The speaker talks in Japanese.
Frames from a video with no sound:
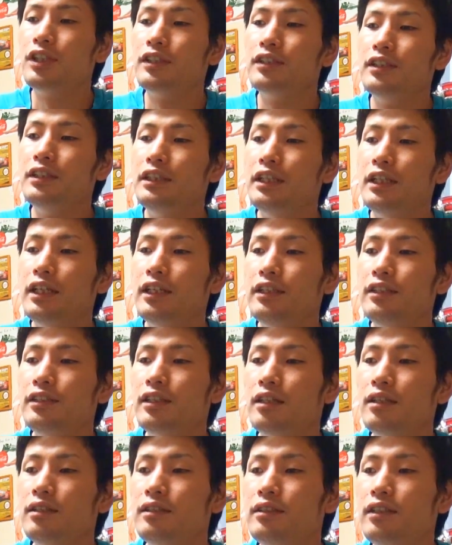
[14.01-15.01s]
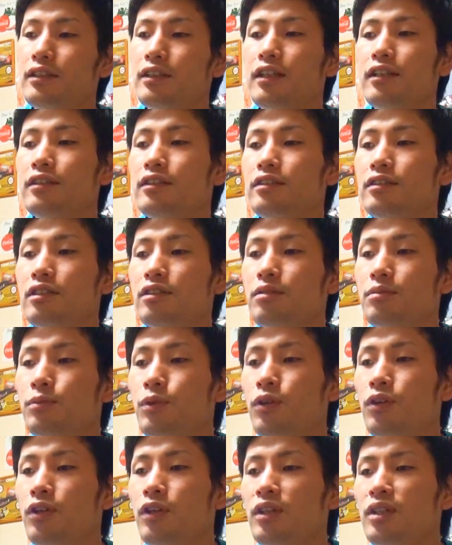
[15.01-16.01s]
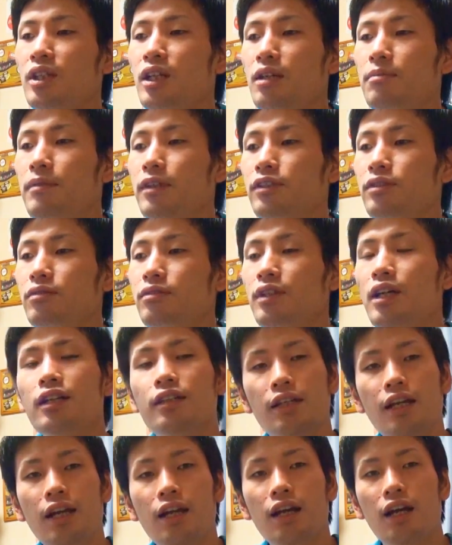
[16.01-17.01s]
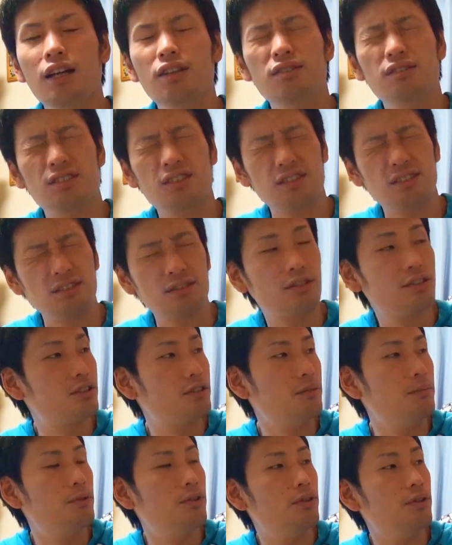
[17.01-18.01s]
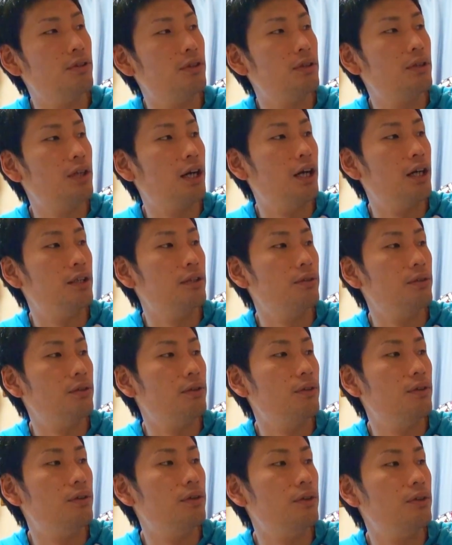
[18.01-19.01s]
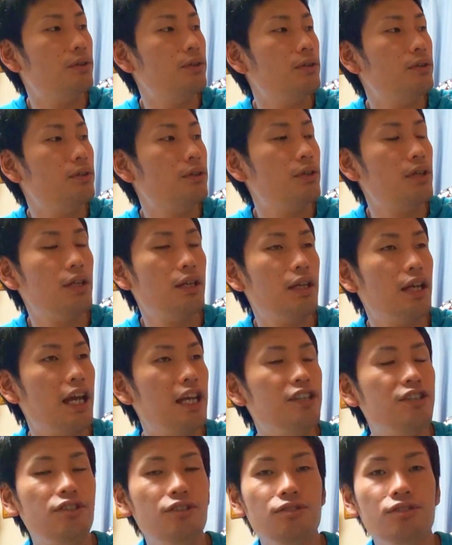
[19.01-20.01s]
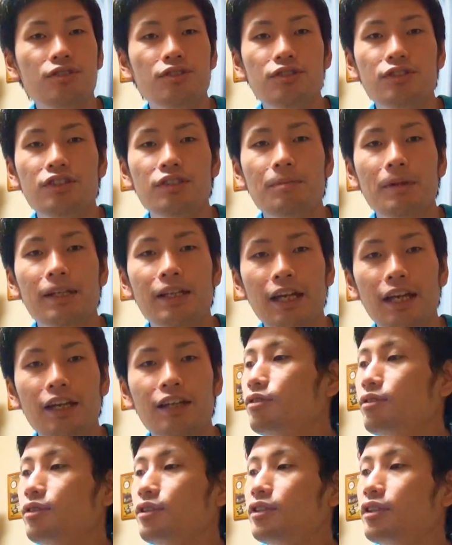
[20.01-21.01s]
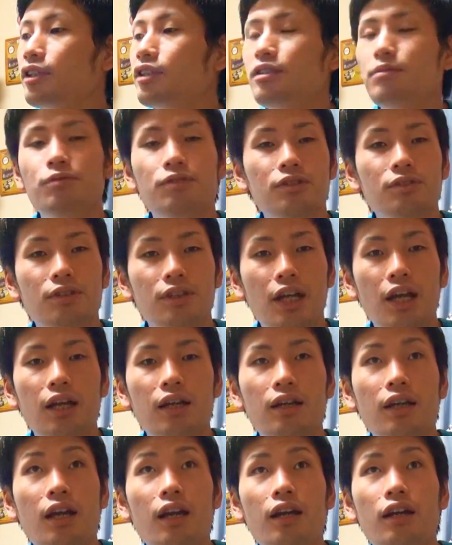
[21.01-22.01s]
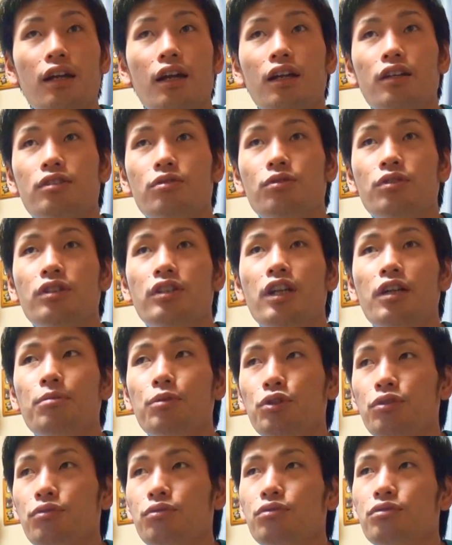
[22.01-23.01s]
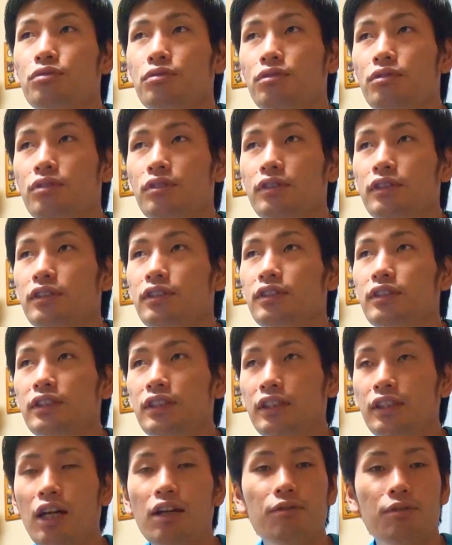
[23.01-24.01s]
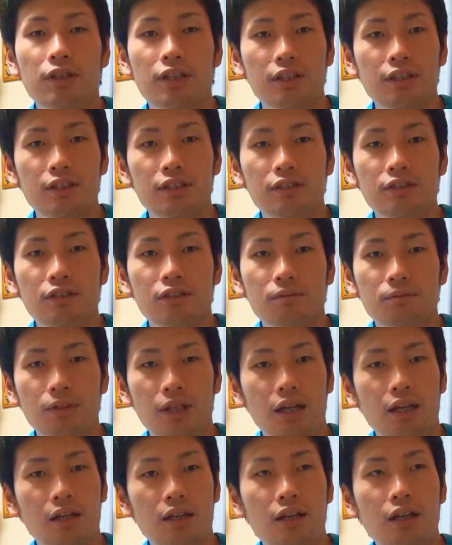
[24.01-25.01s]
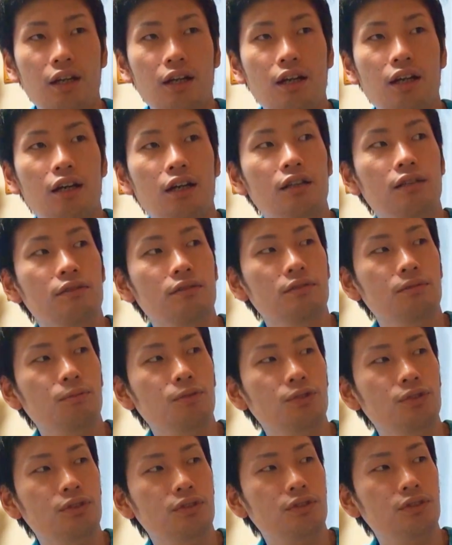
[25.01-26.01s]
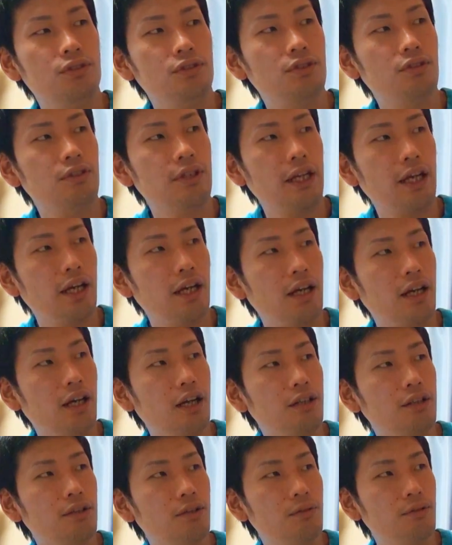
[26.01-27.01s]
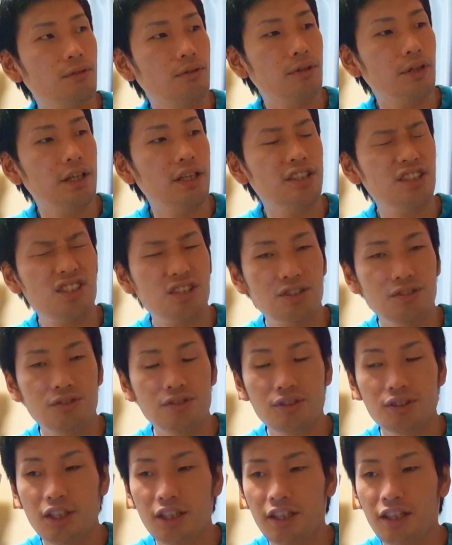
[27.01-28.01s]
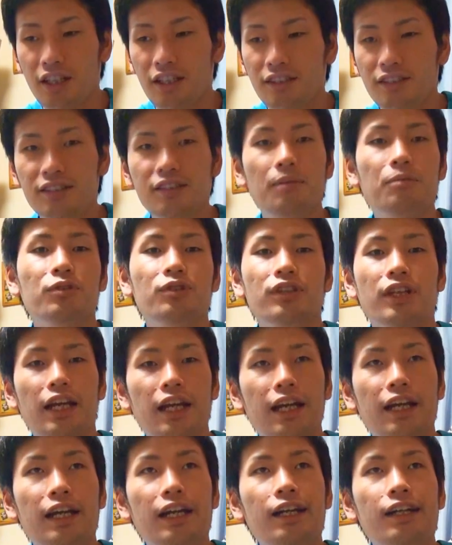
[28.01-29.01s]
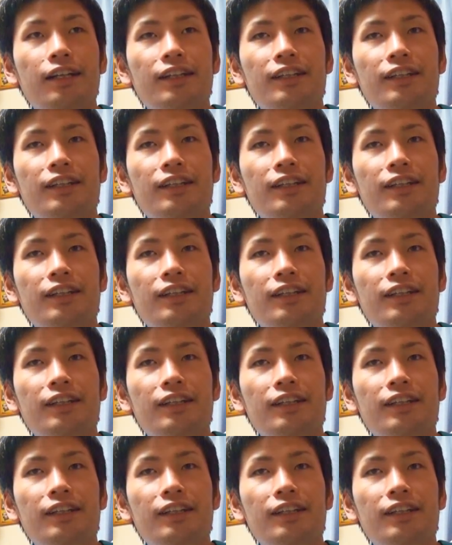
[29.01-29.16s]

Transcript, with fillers: させていただいてたんですけども、まあその間ね、あの、ずっともう、あのー、編集詰めで、久しぶりのね、商品レビューになるわけなんですけどもね、あの、もうずっとね、あの編集だけやってたもんで、